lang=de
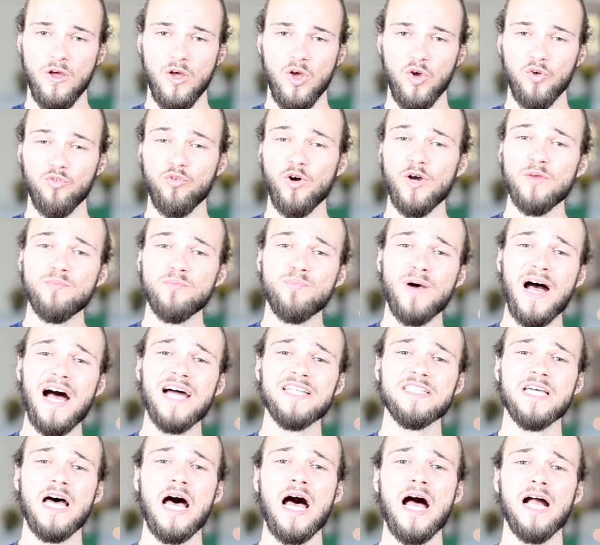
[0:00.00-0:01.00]
Vor ein paar
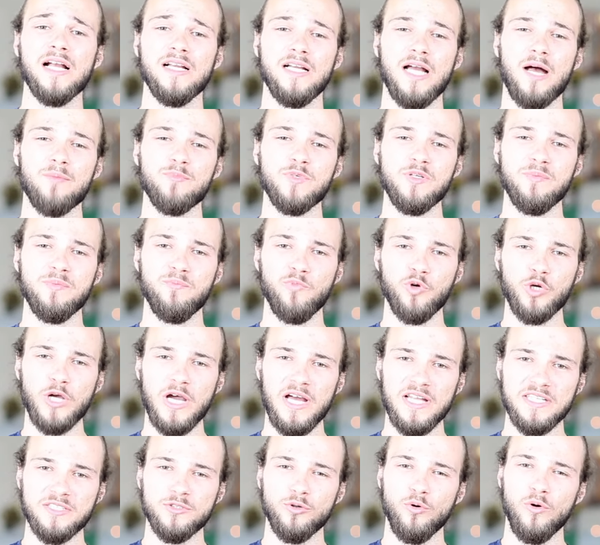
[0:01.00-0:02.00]
Tagen haben die
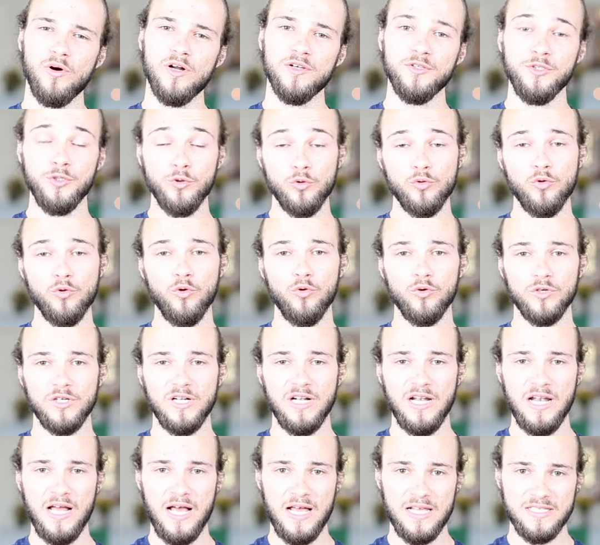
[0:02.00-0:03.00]
Moderatoren Joko und
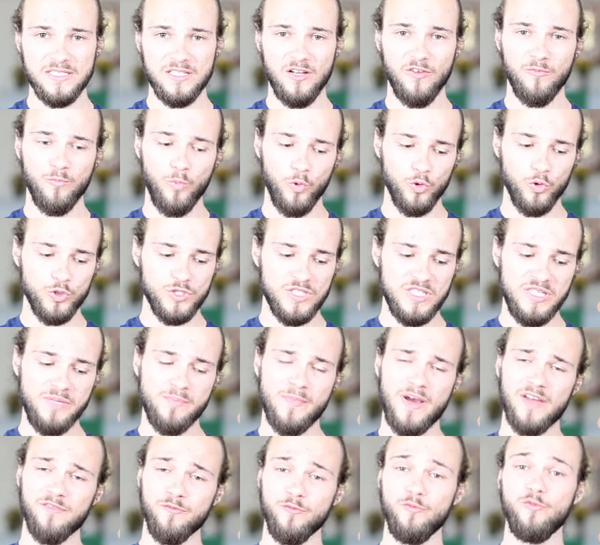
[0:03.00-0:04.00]
Klaas auf
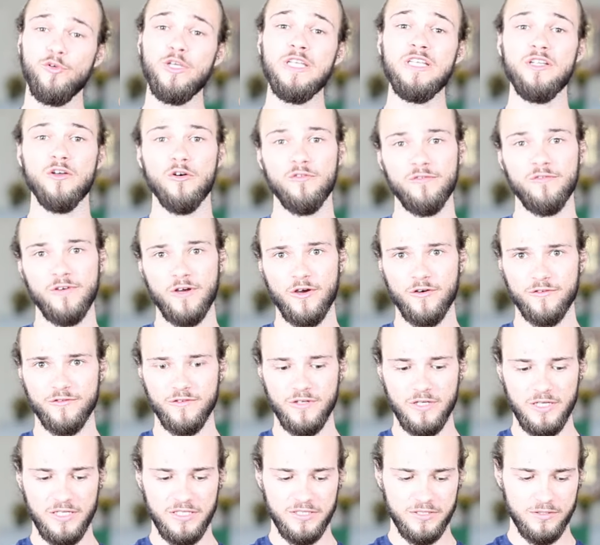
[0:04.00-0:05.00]
ProSieben ein Video
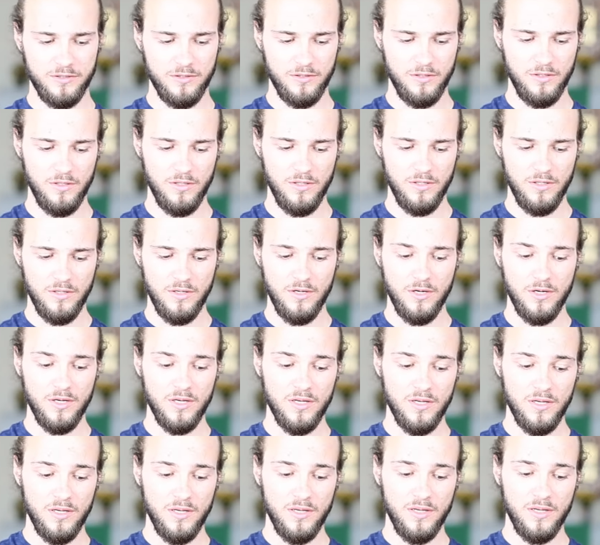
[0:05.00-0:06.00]
veröffentlicht.
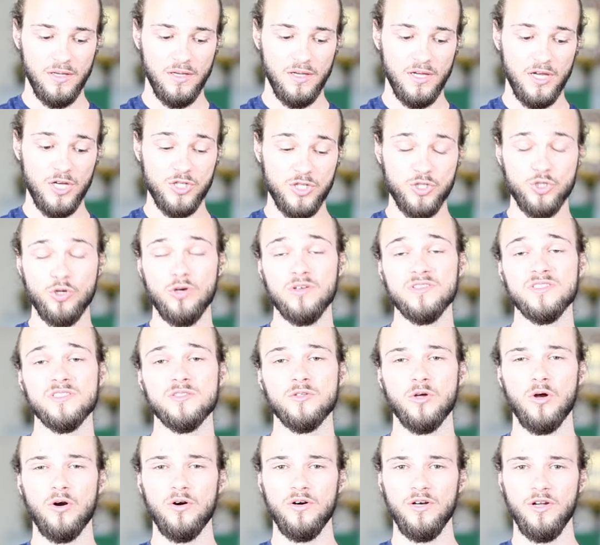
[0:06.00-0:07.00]
A Short
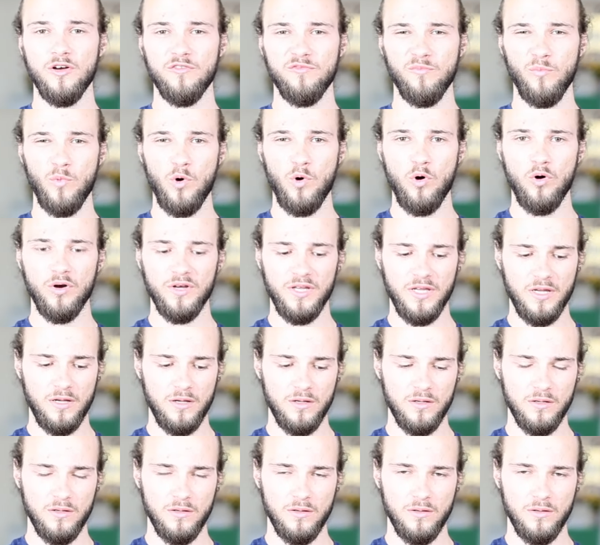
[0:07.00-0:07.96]
Story of Moria.